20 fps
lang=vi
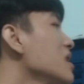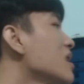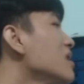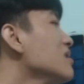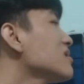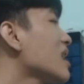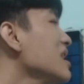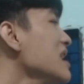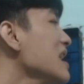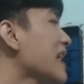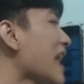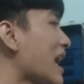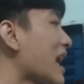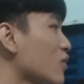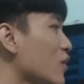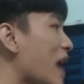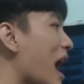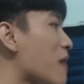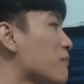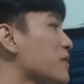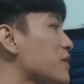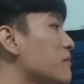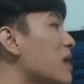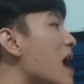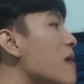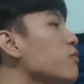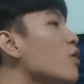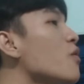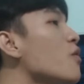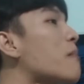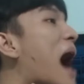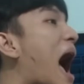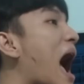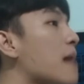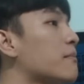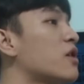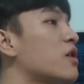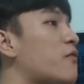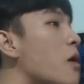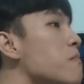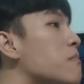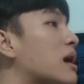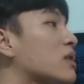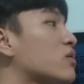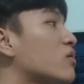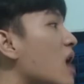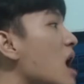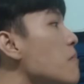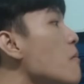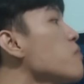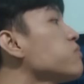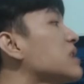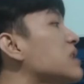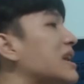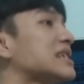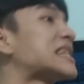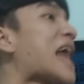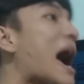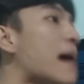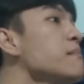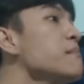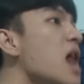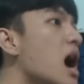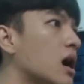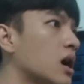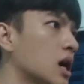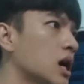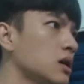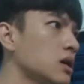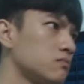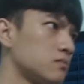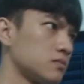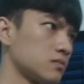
Cứ tính đi nha, tôi học trong lớp có 30 phút mà tôi rớt bút chì 8 lần á,